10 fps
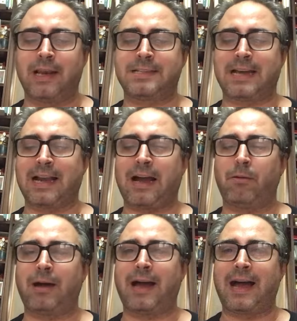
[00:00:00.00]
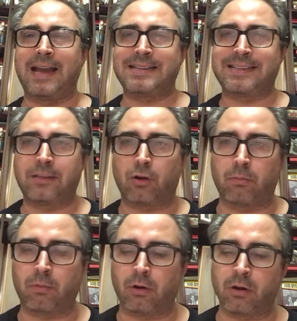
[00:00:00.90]
le sacaba a ese
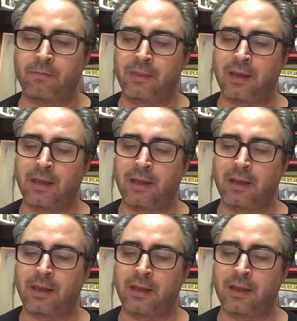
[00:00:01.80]
trombón